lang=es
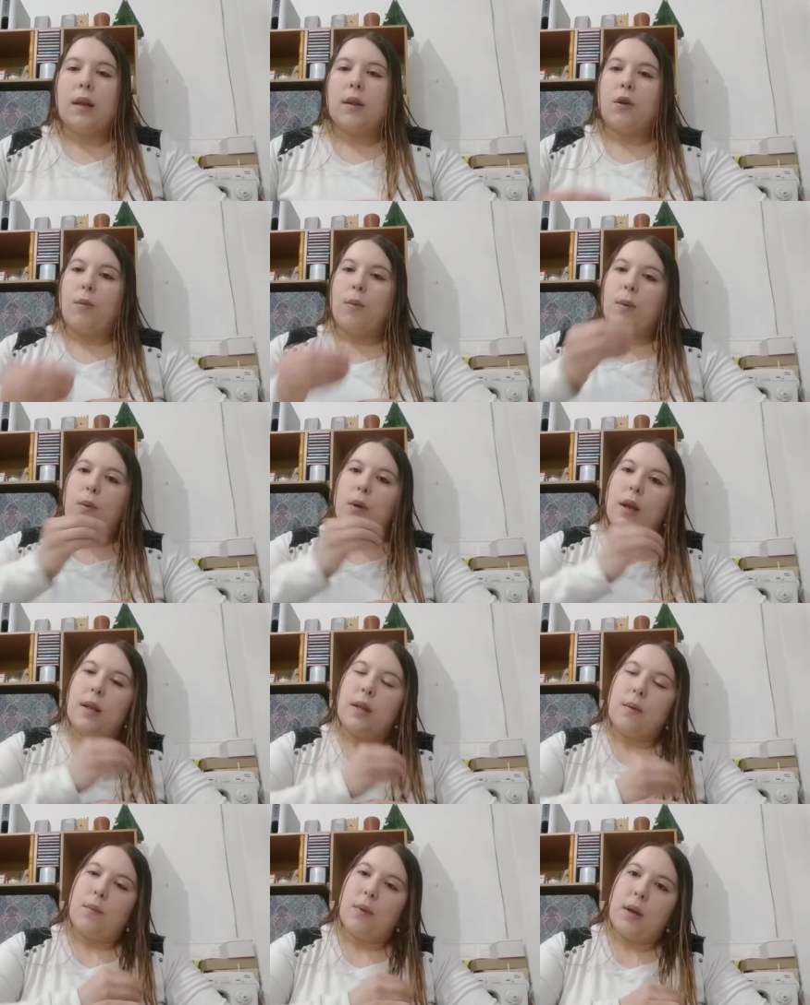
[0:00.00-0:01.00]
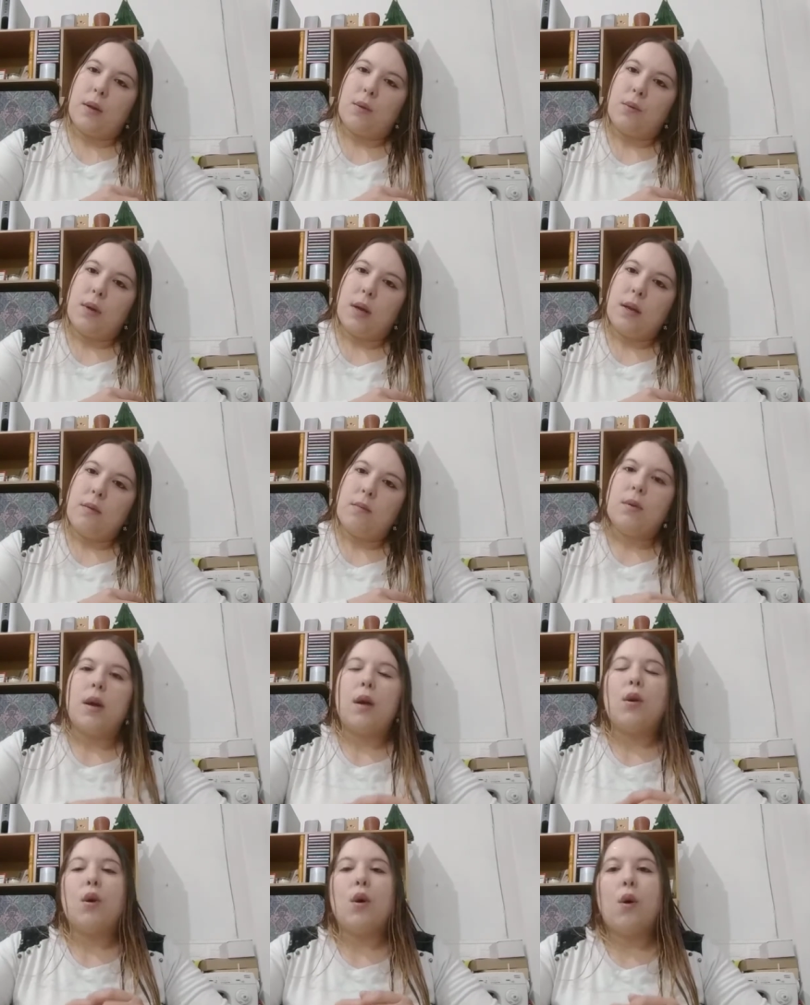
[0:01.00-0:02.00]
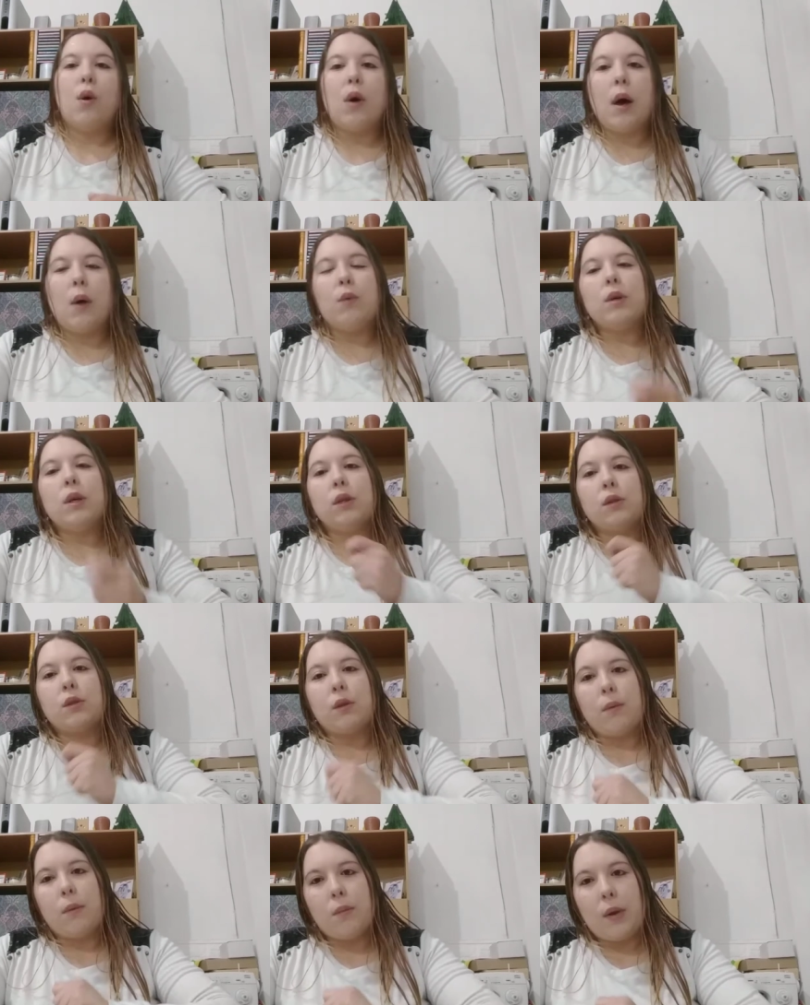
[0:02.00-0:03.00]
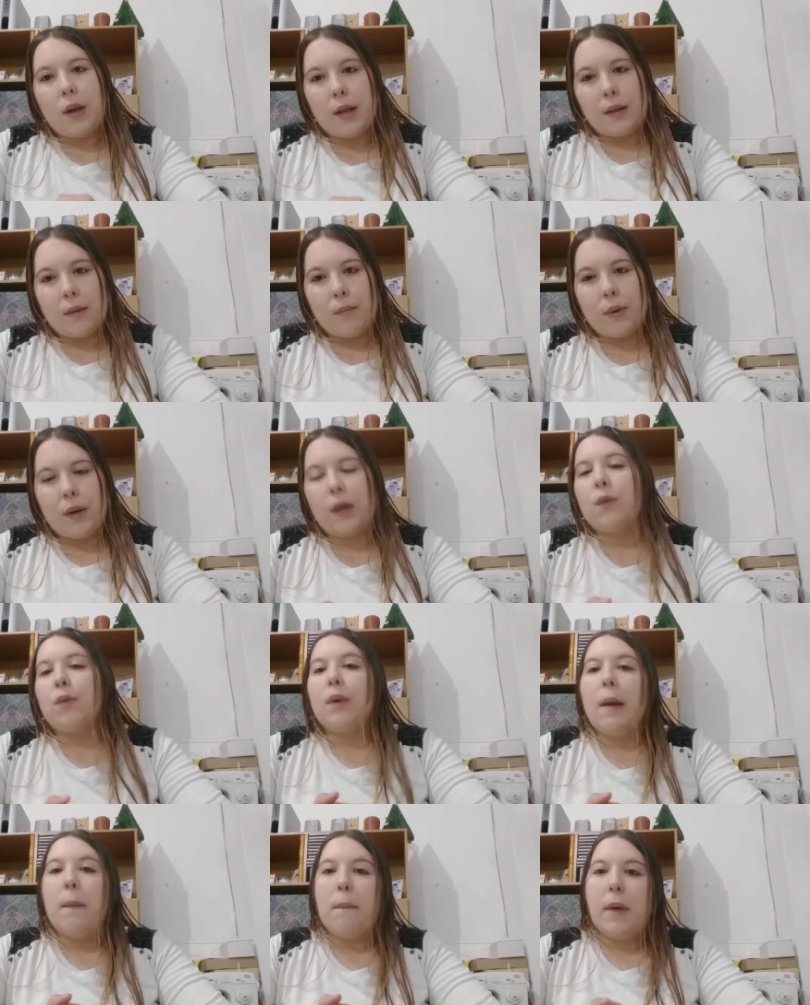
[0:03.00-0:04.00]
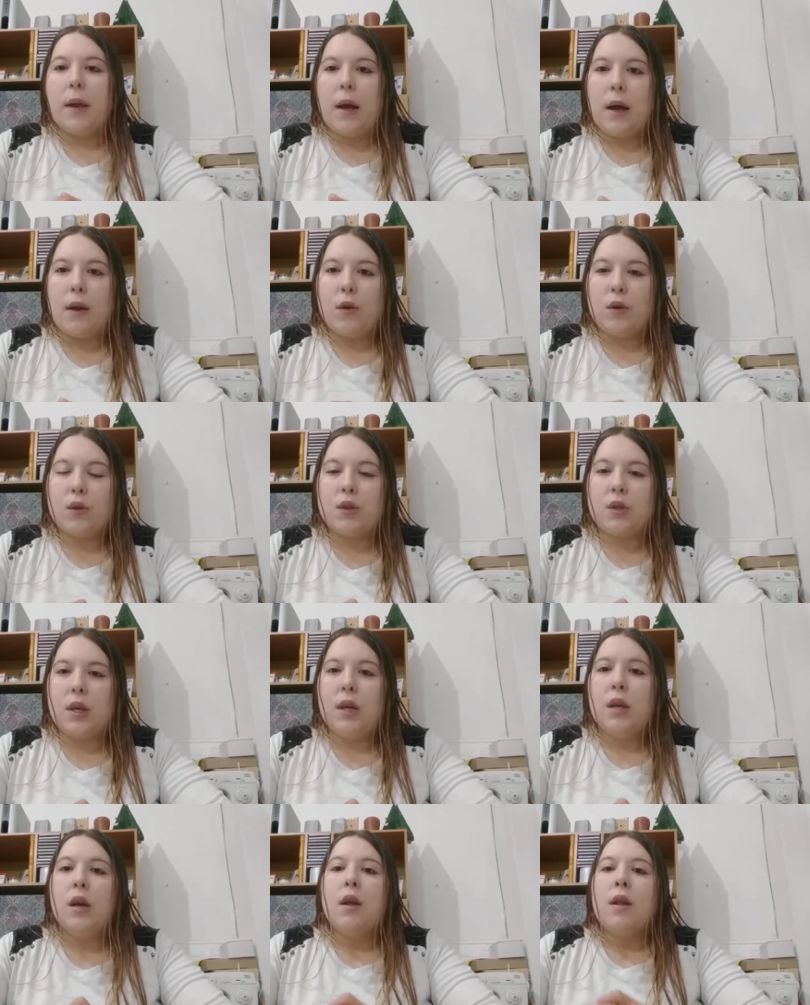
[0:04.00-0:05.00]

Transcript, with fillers: tomemos la temperatura en invierno o aunque nos tomemos la temperatura en verano, ¿sí?